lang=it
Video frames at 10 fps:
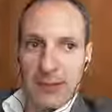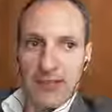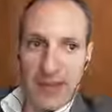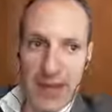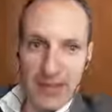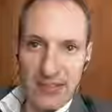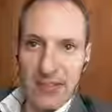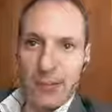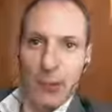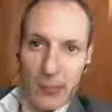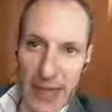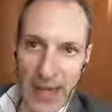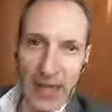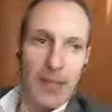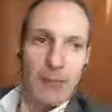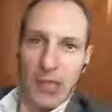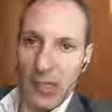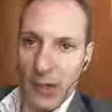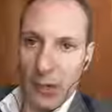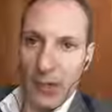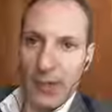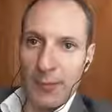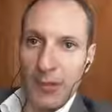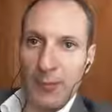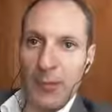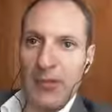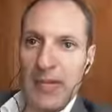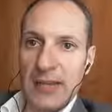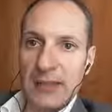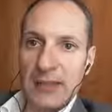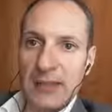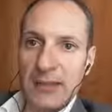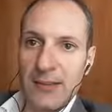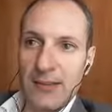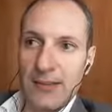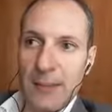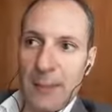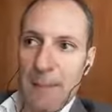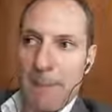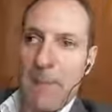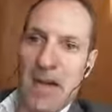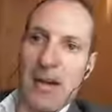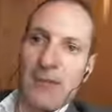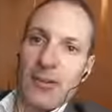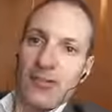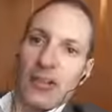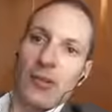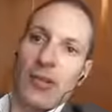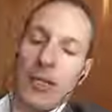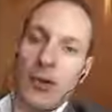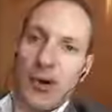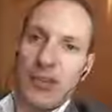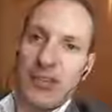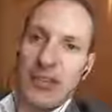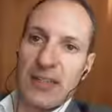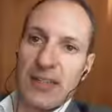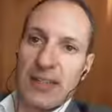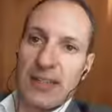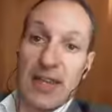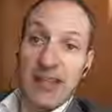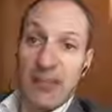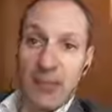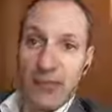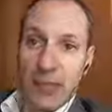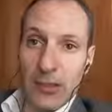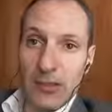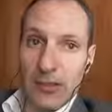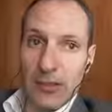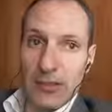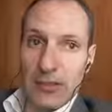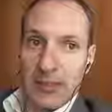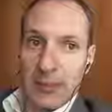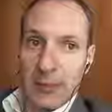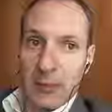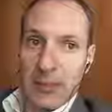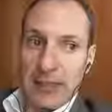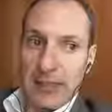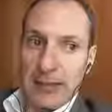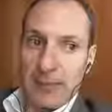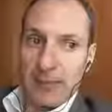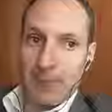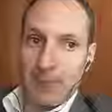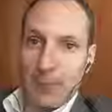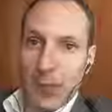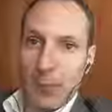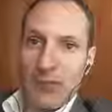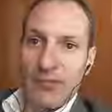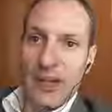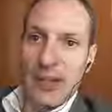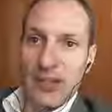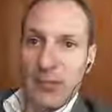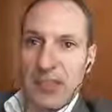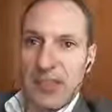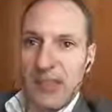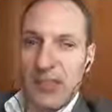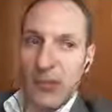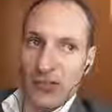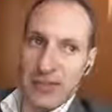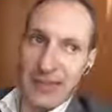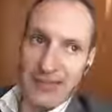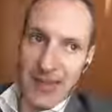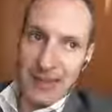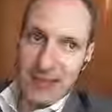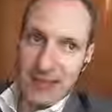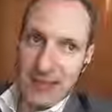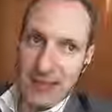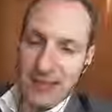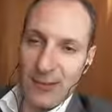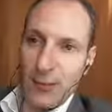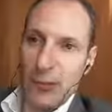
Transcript: diversi, più belli, migliori, più importanti, ma facendo le cose eh, che hai sempre fatto. Quindi come fai a aspettarti cose diverse se